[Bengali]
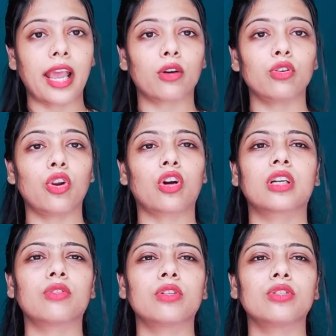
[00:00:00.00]
এখন
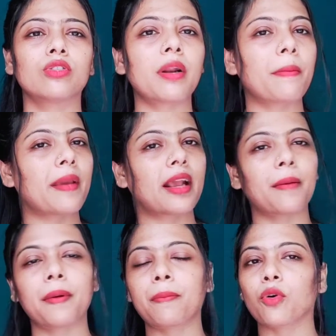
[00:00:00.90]
লকডাউনের জন্য না
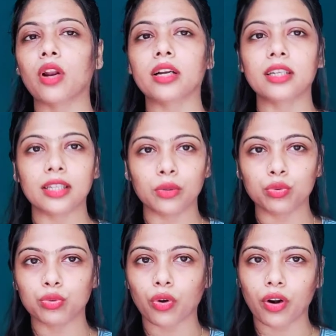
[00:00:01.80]
মেকআপের প্রোডাক্ট ইউজ
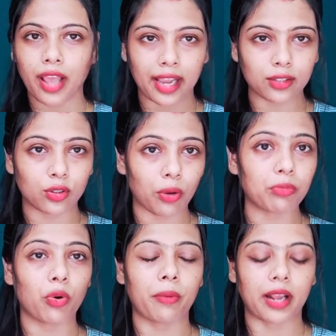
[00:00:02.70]
করা একদম
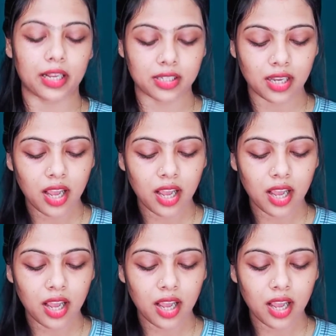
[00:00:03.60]
কমে গেছে